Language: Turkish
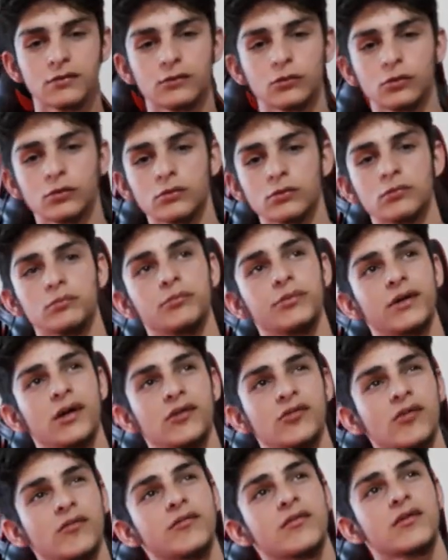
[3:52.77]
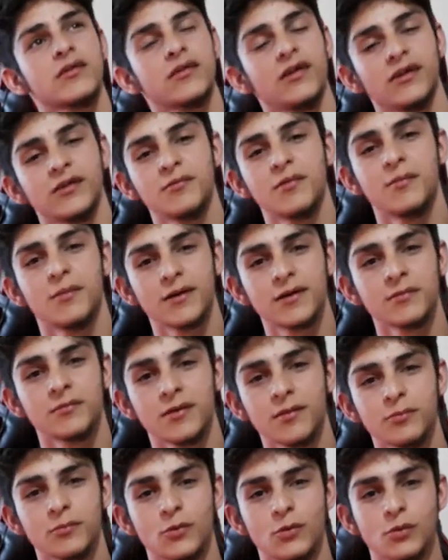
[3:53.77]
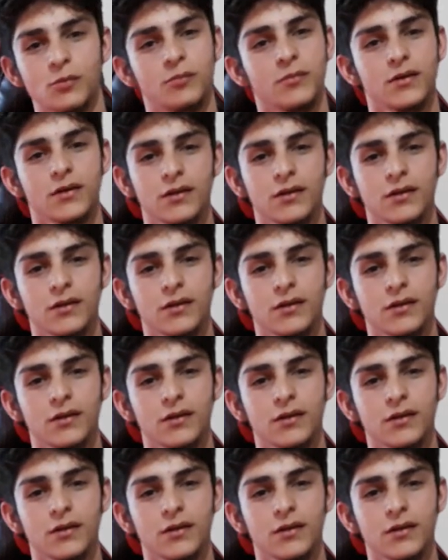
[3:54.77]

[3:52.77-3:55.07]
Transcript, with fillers: son birkaç haftadır kendime bakım yapmıyorum.